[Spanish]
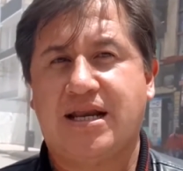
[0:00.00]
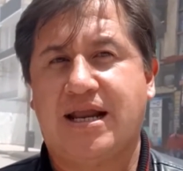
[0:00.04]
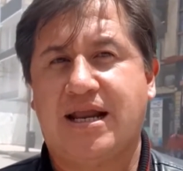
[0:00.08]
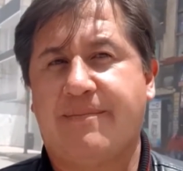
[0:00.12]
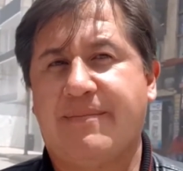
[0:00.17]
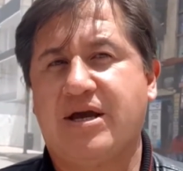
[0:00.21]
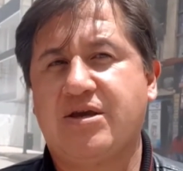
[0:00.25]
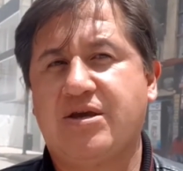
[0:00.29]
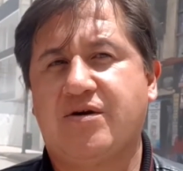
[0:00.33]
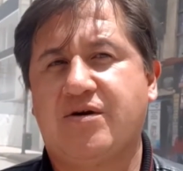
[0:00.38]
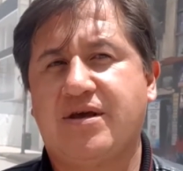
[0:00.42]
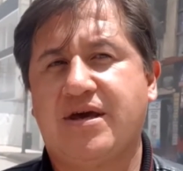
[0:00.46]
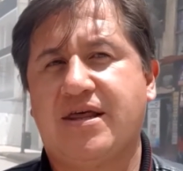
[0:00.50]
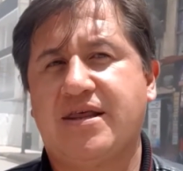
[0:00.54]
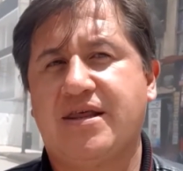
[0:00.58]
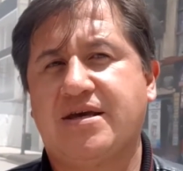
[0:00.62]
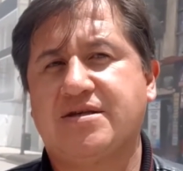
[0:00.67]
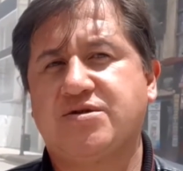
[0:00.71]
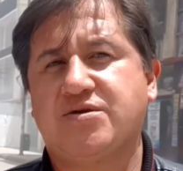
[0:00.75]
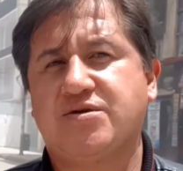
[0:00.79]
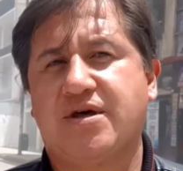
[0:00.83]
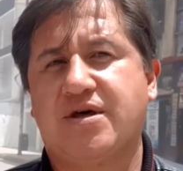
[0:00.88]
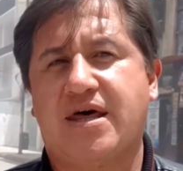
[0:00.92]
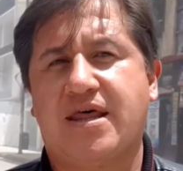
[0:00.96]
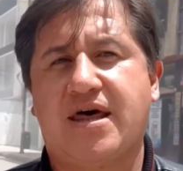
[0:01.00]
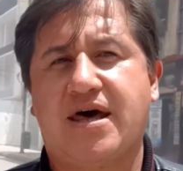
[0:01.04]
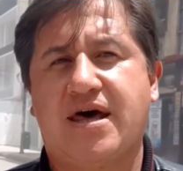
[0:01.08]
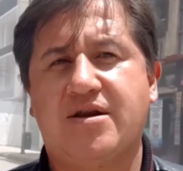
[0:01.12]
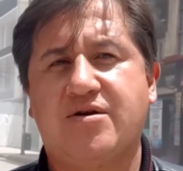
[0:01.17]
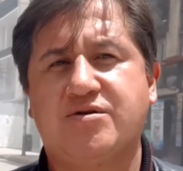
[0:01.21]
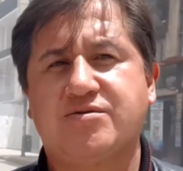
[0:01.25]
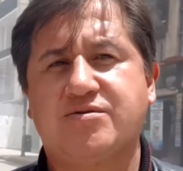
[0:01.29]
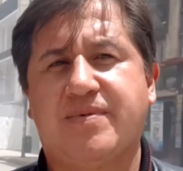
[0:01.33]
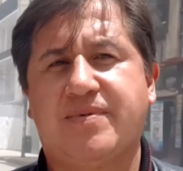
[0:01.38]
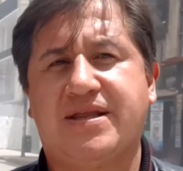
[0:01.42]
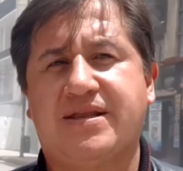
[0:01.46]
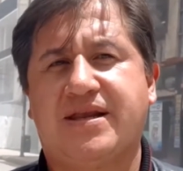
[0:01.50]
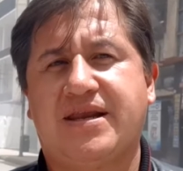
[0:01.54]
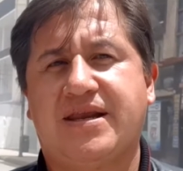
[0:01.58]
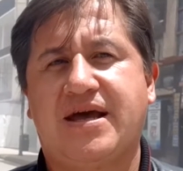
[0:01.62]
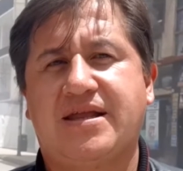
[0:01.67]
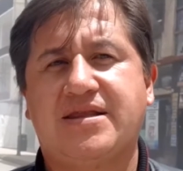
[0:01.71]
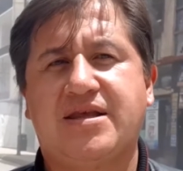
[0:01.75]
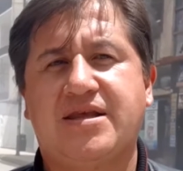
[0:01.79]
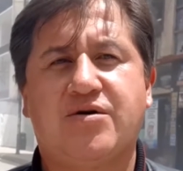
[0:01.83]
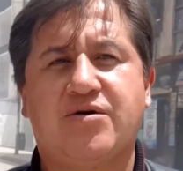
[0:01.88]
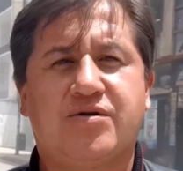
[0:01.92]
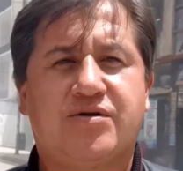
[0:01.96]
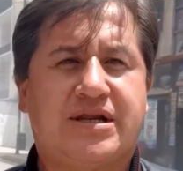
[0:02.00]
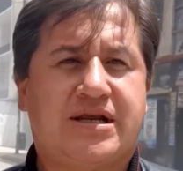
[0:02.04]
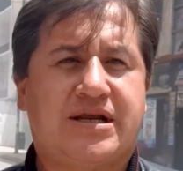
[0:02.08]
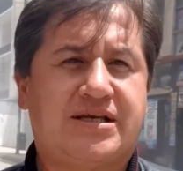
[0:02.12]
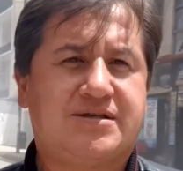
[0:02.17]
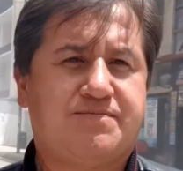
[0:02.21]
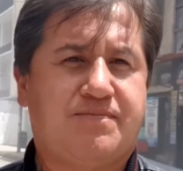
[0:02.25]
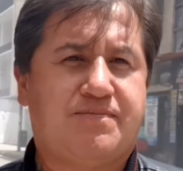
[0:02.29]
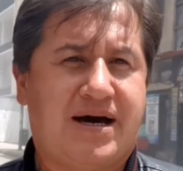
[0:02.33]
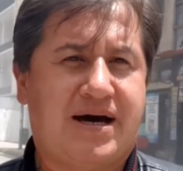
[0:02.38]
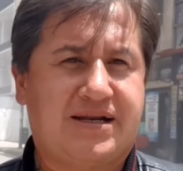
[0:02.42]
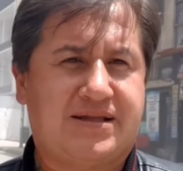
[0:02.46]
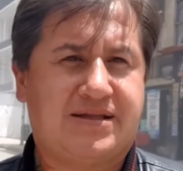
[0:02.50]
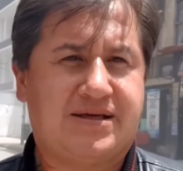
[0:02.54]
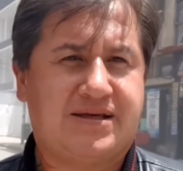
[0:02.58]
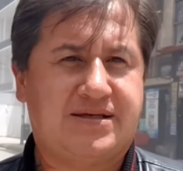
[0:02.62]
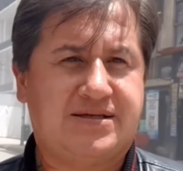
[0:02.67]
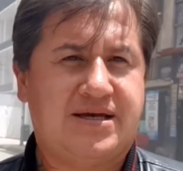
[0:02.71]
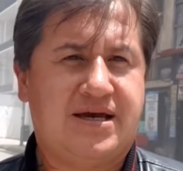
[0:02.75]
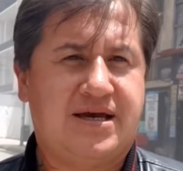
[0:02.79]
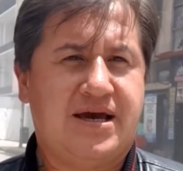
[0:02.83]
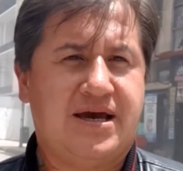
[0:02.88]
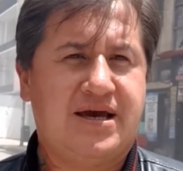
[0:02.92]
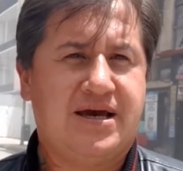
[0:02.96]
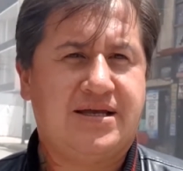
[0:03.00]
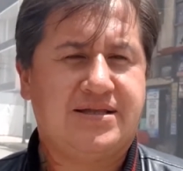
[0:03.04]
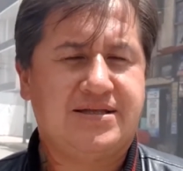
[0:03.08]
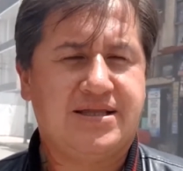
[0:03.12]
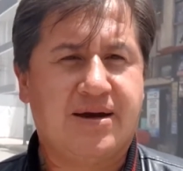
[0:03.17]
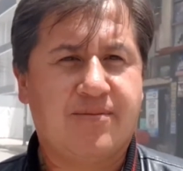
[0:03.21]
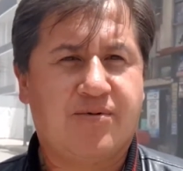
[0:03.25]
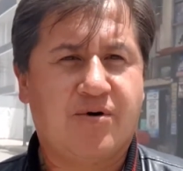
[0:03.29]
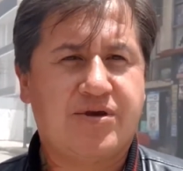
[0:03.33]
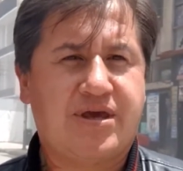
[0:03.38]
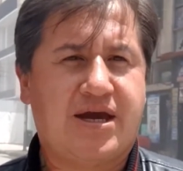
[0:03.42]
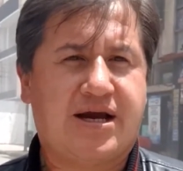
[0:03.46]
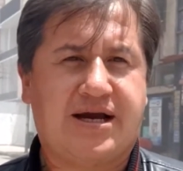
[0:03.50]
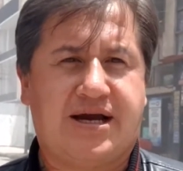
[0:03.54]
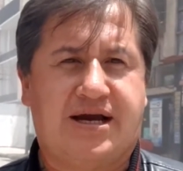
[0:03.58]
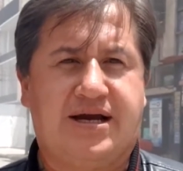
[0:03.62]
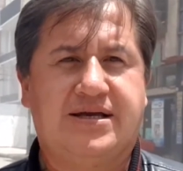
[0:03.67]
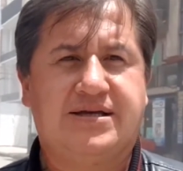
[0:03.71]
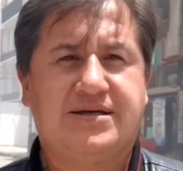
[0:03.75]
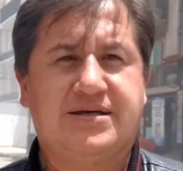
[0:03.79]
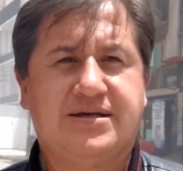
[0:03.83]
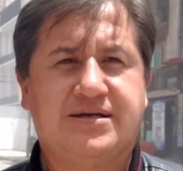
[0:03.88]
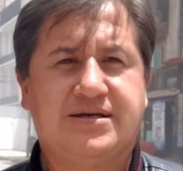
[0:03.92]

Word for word: La mayoría de ciudadanos vendrían de otras partes de Boyacá.